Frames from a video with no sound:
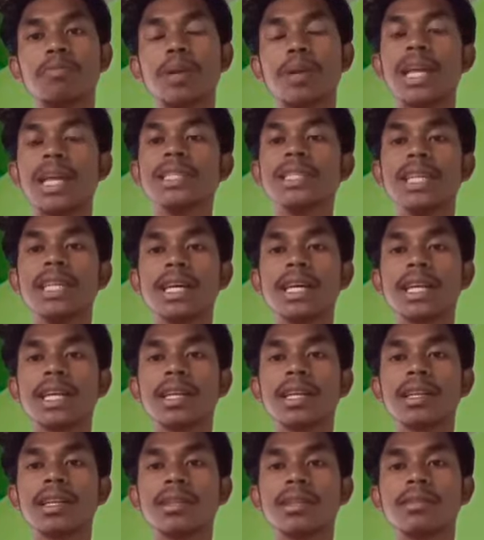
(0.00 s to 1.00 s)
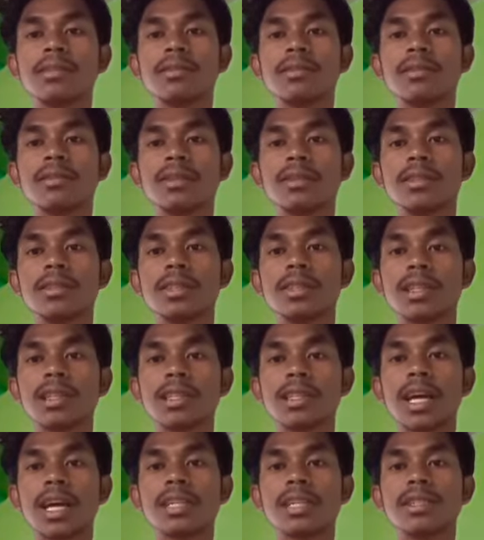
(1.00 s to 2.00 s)
pelajaran
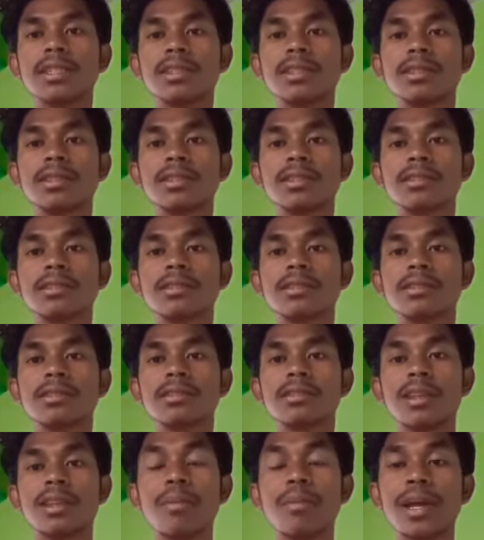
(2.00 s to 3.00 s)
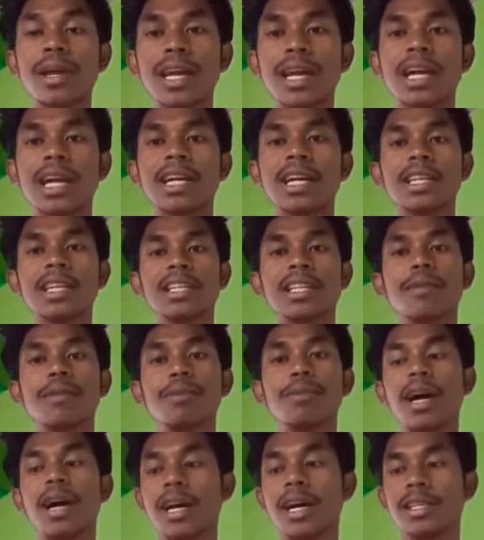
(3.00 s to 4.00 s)
tentang tema yang akan kita
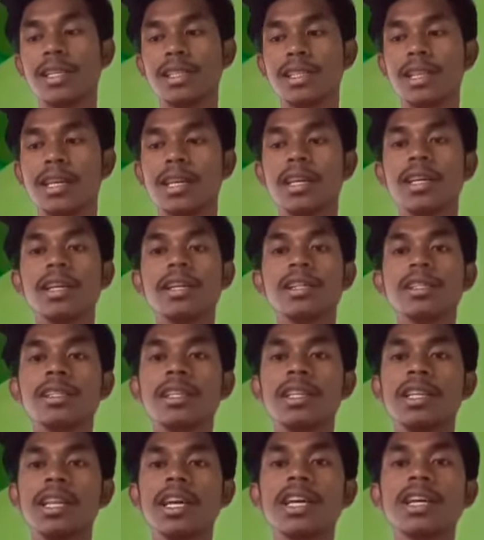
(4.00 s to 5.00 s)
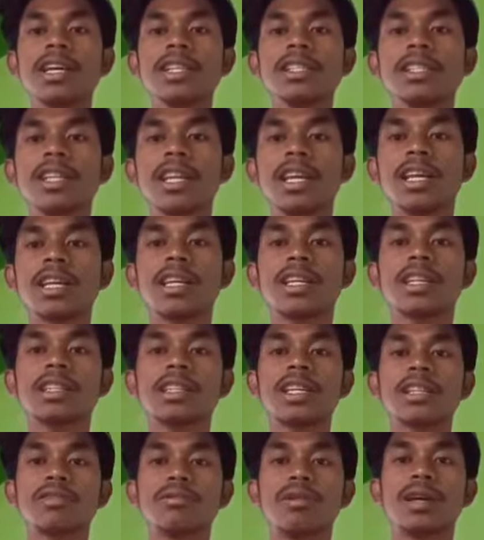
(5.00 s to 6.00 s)
bahas. Sedangkan selain
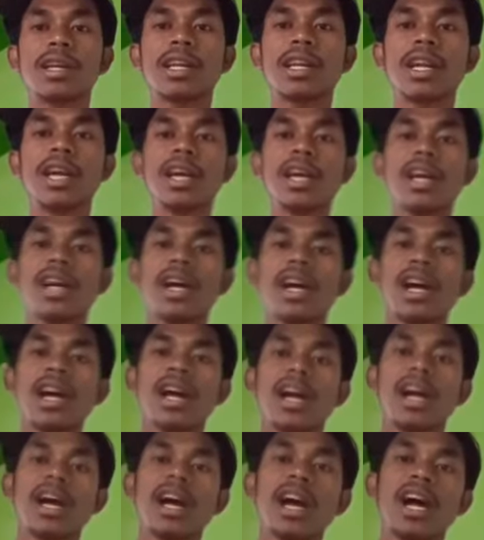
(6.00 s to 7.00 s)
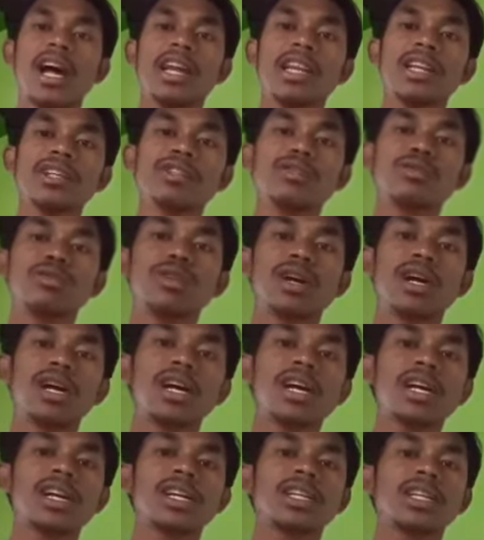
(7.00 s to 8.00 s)
kertas warna, ada
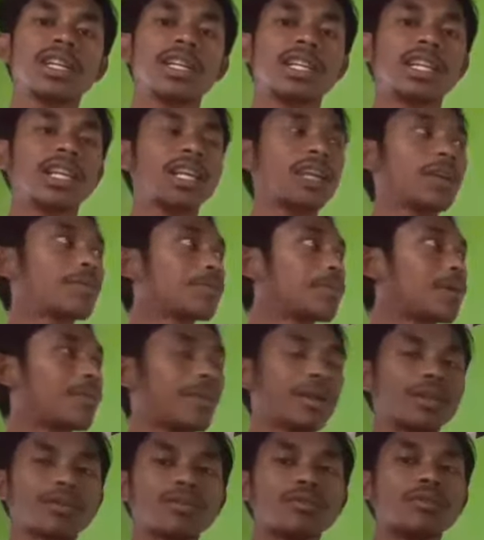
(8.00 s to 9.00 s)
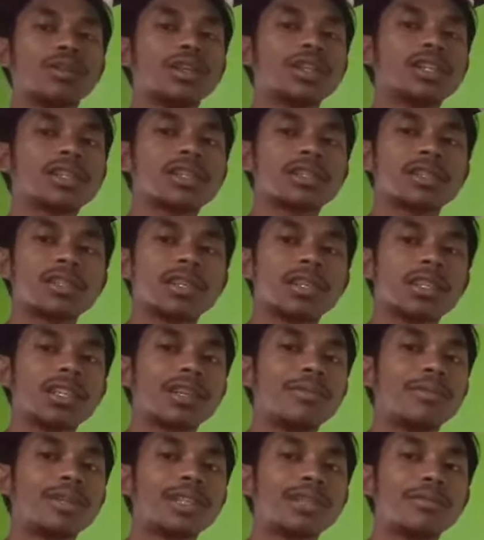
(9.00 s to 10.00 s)
juga ini papan tulis.
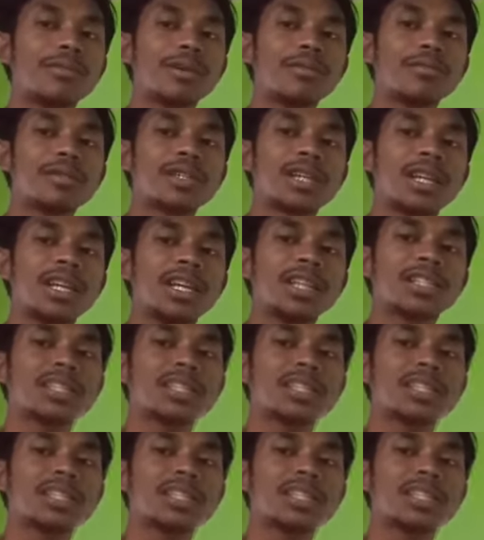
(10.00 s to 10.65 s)
Teman-teman bisa lihat